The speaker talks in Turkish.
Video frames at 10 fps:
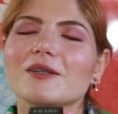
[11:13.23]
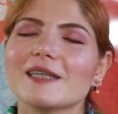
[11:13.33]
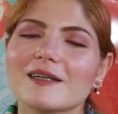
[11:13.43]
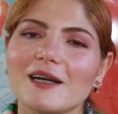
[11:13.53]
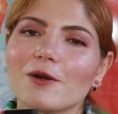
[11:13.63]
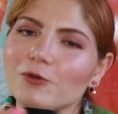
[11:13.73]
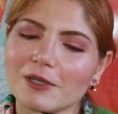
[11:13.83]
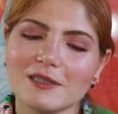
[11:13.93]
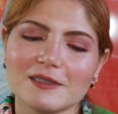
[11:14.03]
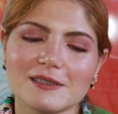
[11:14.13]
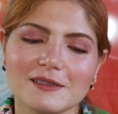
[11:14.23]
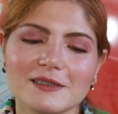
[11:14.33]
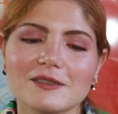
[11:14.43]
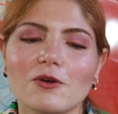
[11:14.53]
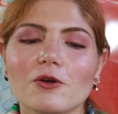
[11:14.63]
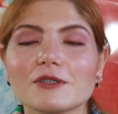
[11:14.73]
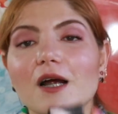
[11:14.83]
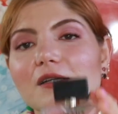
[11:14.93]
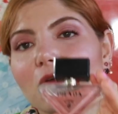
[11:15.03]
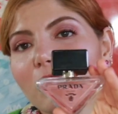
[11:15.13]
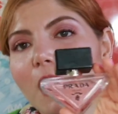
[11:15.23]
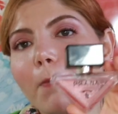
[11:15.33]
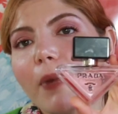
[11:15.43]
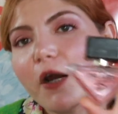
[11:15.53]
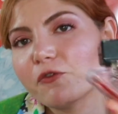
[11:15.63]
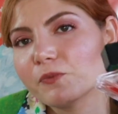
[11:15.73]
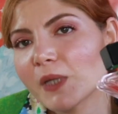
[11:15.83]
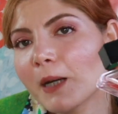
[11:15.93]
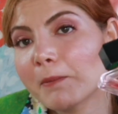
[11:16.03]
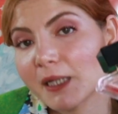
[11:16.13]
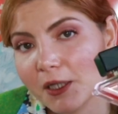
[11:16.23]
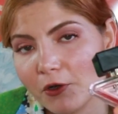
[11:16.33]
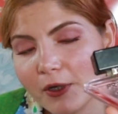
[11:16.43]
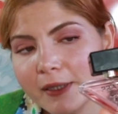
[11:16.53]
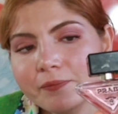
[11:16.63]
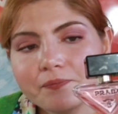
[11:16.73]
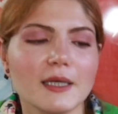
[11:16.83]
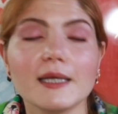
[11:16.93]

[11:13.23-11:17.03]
Tekrar onu alırsınız. O tarz olan parfümler bana göre.